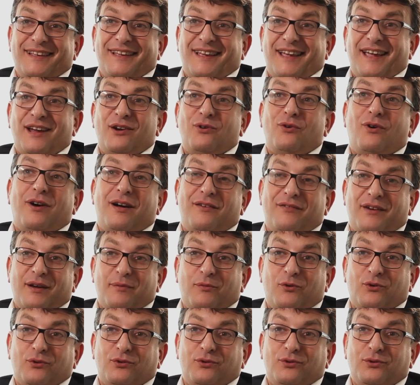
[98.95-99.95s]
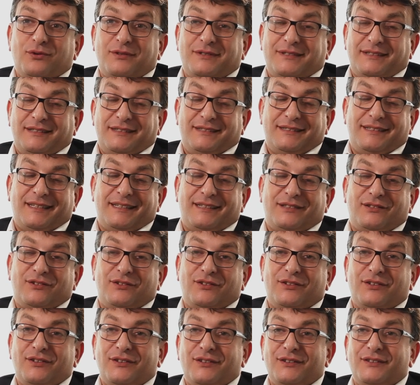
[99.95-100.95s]
elle aura vraiment lieu, si, cette,
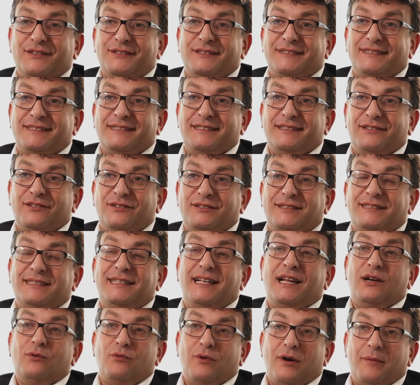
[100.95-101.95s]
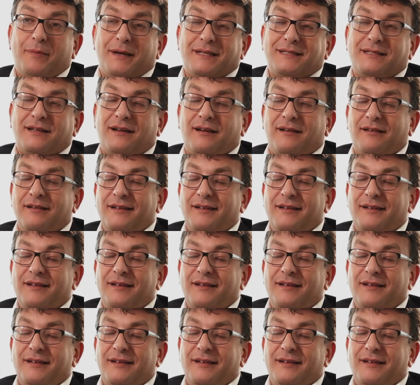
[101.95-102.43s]
euh, si, euh, si, la loi passera.